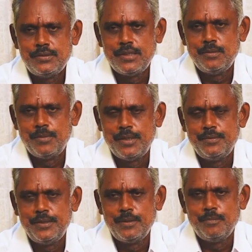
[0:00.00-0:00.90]
தன்
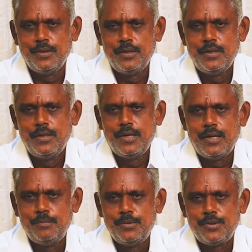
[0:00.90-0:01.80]
மனைவியிடம்
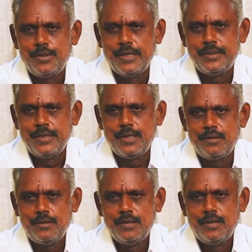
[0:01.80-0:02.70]
அன்பிற்குரிய
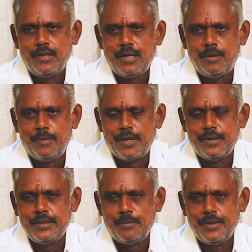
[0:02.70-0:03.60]
அன்னியார்
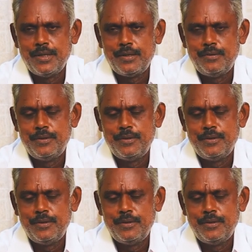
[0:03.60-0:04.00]
அமராவதி அம்மையார்